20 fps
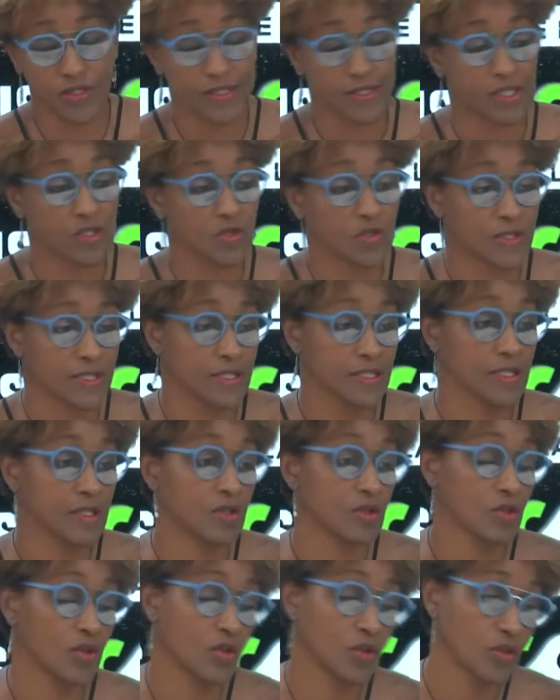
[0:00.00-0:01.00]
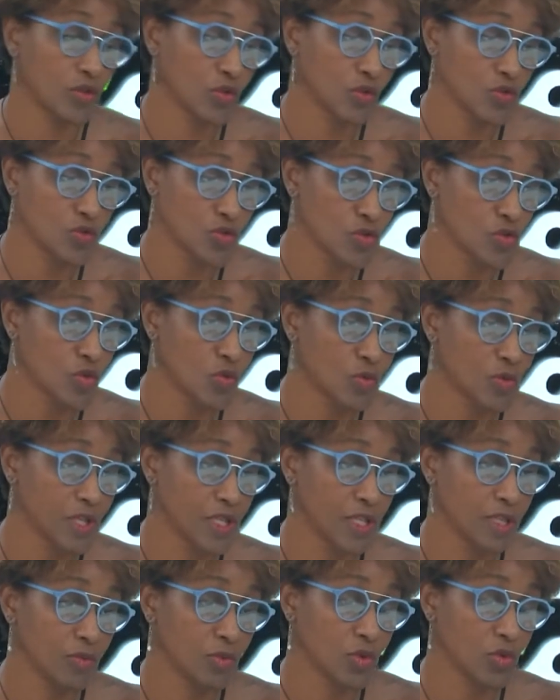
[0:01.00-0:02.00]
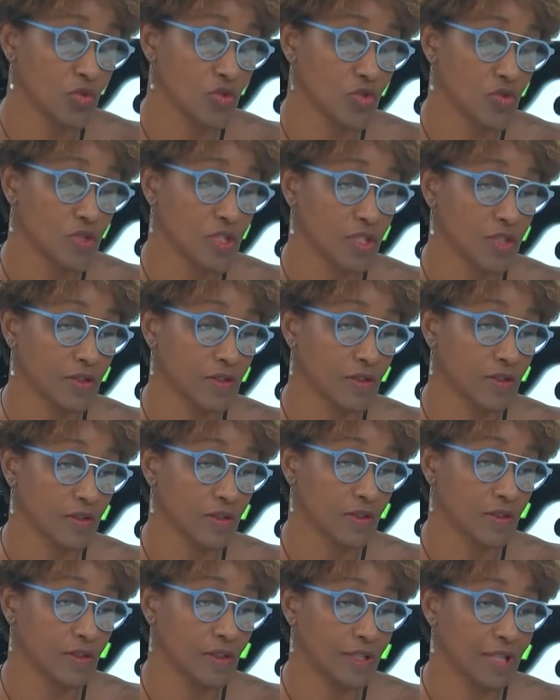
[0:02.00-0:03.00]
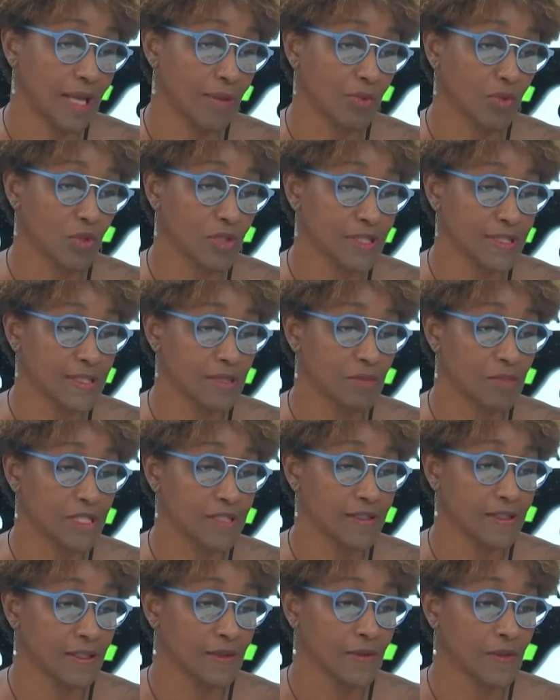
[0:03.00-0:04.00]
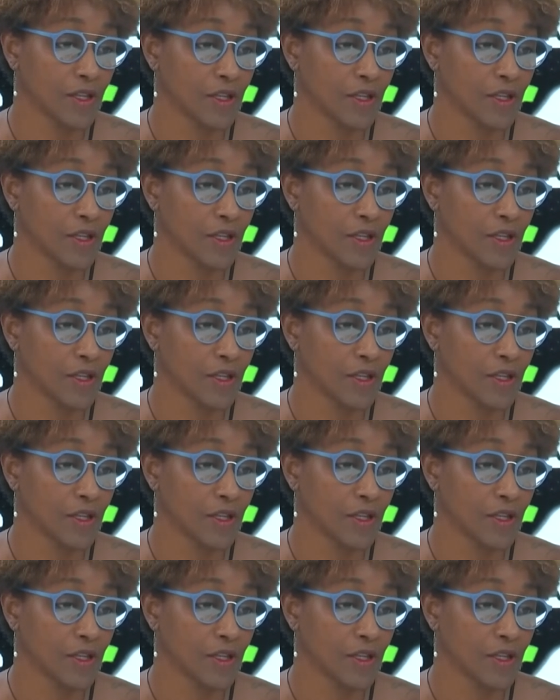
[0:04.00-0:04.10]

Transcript: c'est aussi euh, consommer et produire dans, la proximité.